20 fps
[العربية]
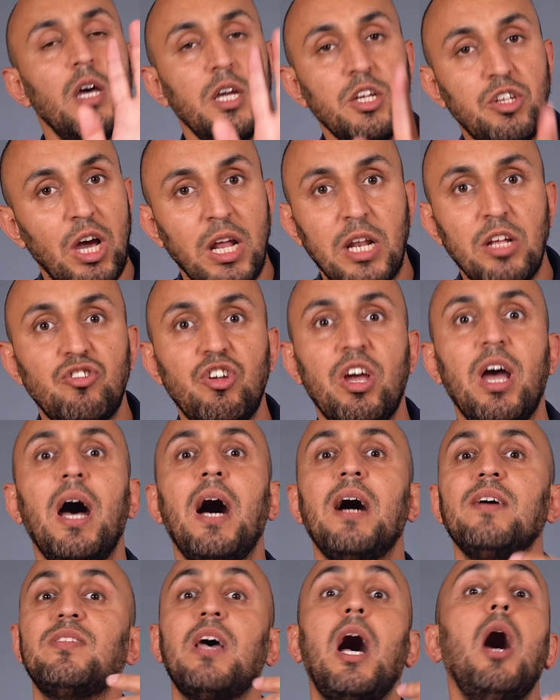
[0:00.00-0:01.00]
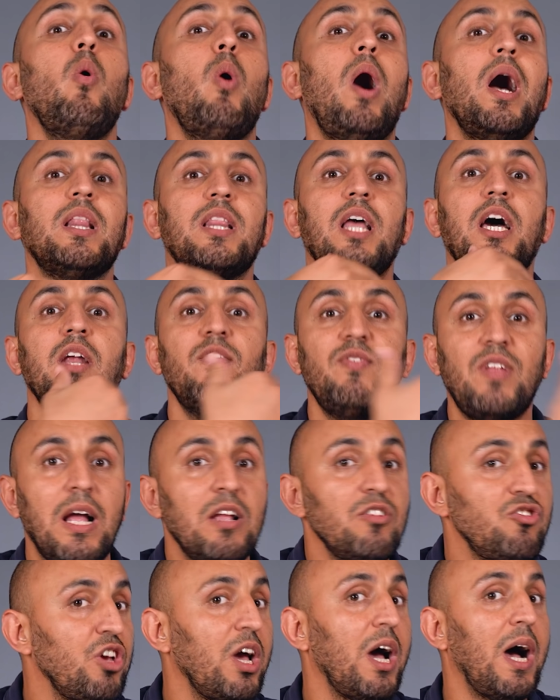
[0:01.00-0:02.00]
اجاني جهاز او حتى عرفت
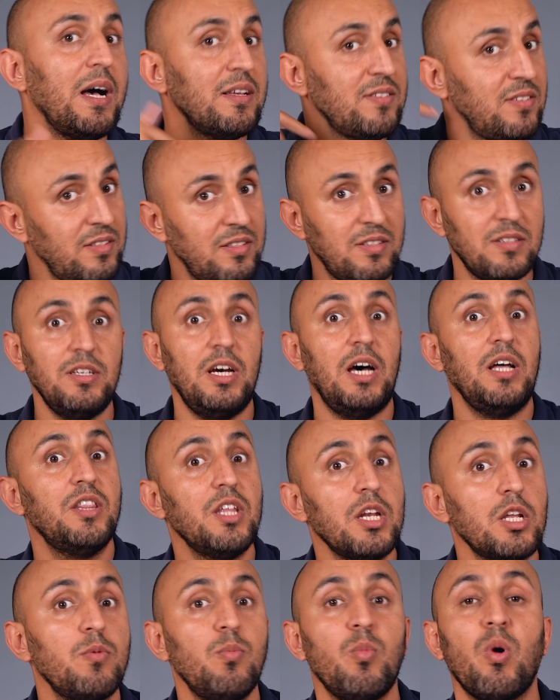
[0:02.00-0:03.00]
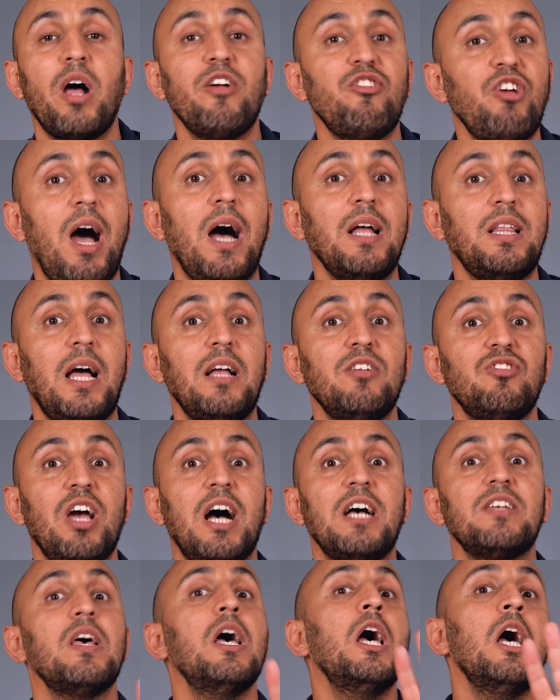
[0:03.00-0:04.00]
عن جهاز حضرت مراجعات عن
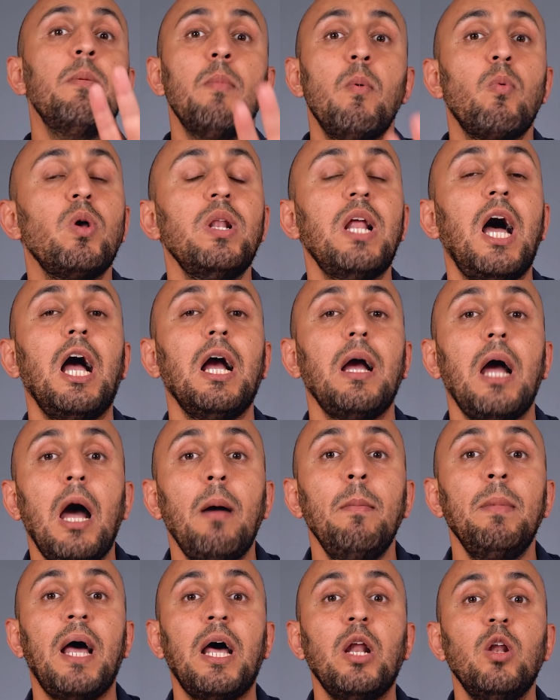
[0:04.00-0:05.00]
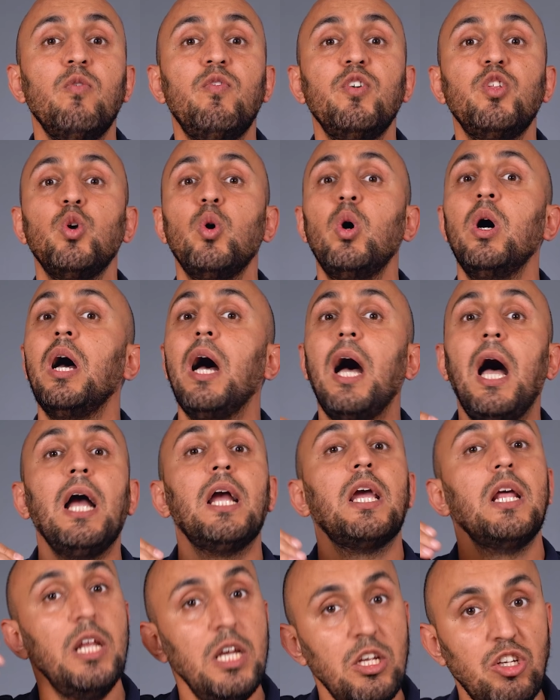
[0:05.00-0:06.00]
جهاز ممكن اعمل عنه فيديو
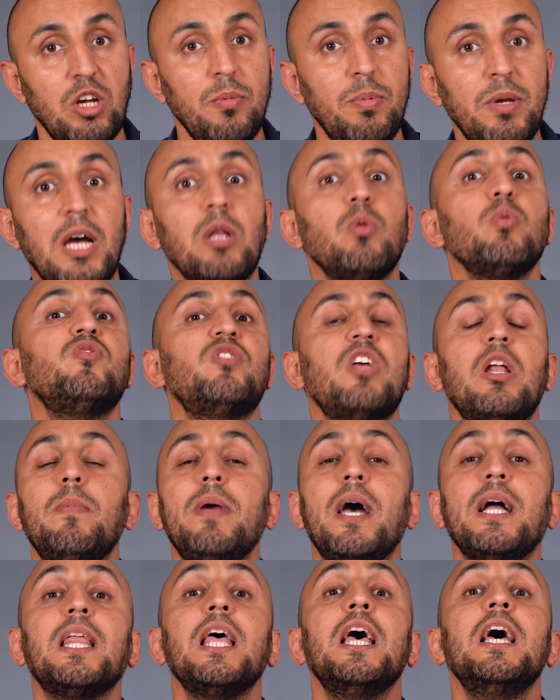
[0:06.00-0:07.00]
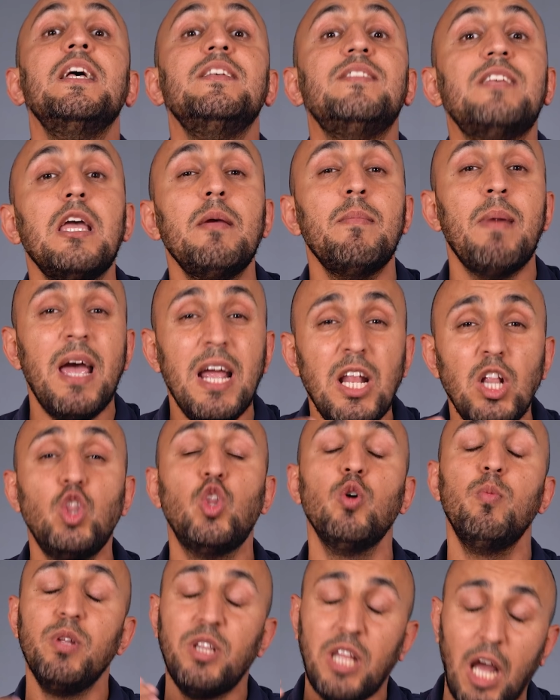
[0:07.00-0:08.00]
احكي الايجابيات والسلبيات زي ما
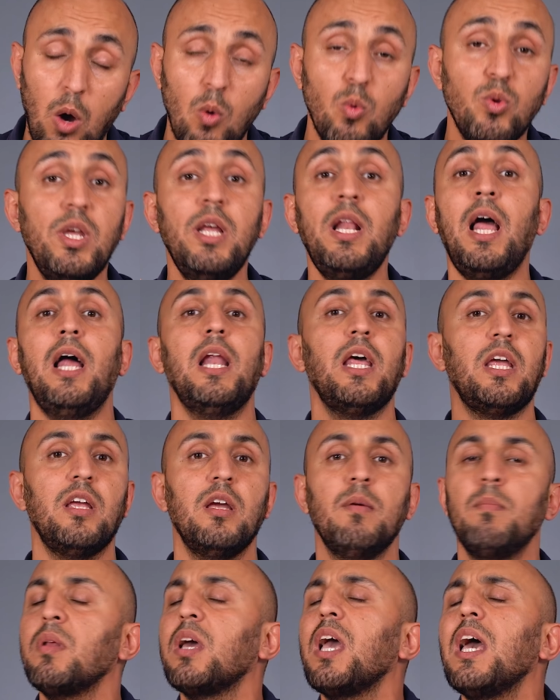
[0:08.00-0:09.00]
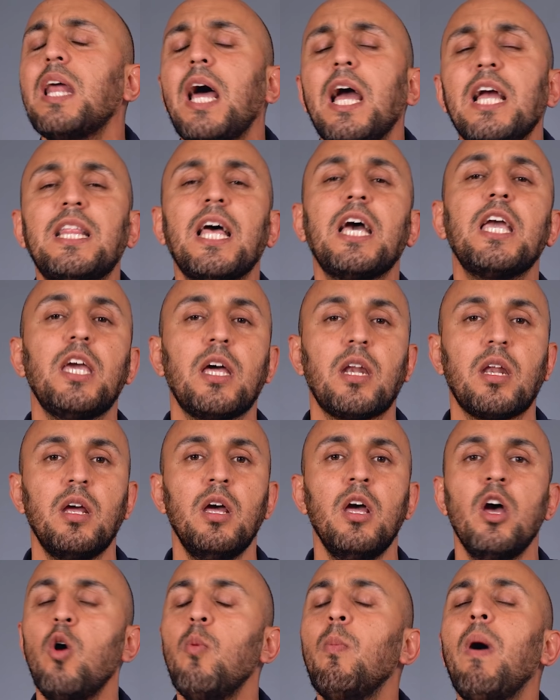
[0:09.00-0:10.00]
انتم متعودين علي من غير اي تغيير
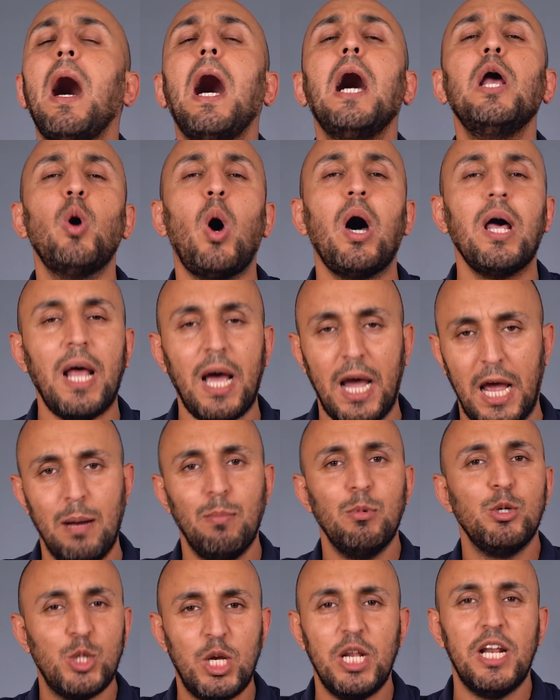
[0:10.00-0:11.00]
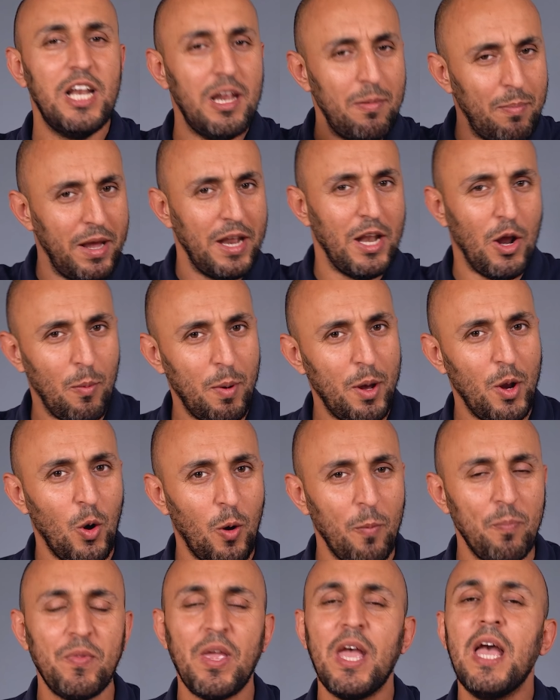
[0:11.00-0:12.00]
وما له علاقه المشكله اللي بيننا
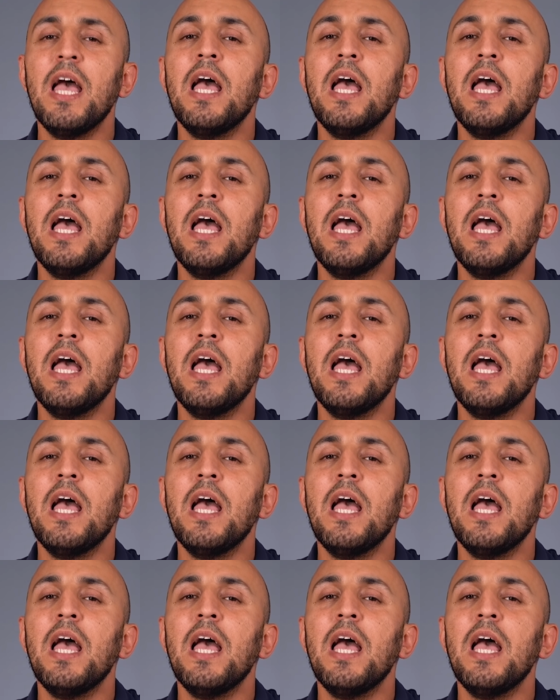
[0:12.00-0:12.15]
وبينهم